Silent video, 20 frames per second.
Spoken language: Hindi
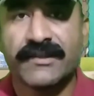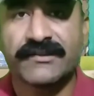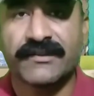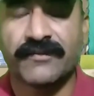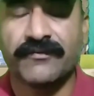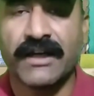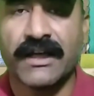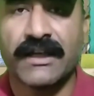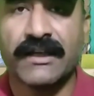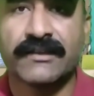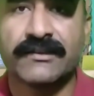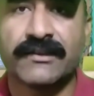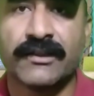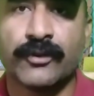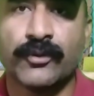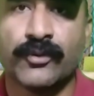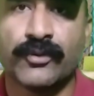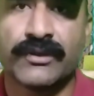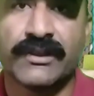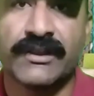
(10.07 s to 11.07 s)
इस हवाले
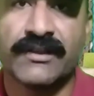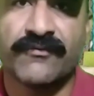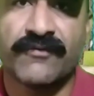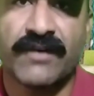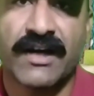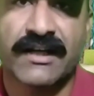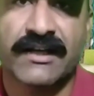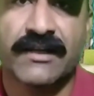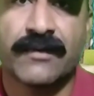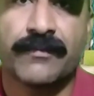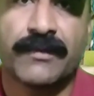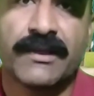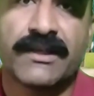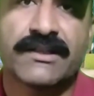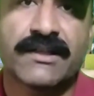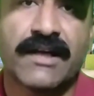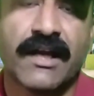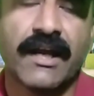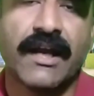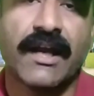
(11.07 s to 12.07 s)
से दो तीन वाक़े
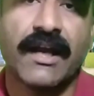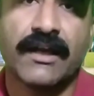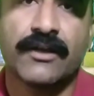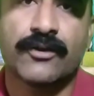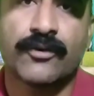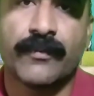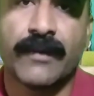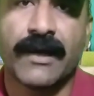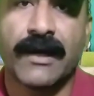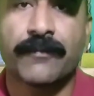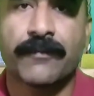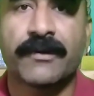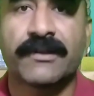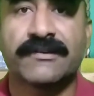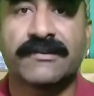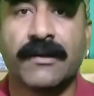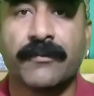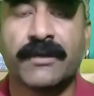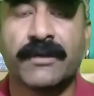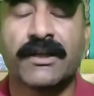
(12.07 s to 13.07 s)
पेश आए हैं जो मैं आपके
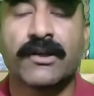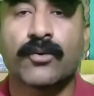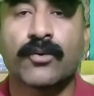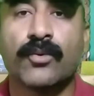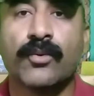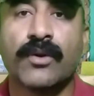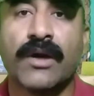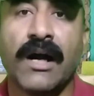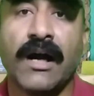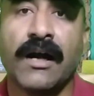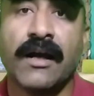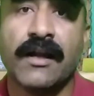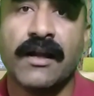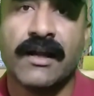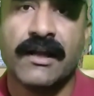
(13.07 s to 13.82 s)
सामने रखूंगा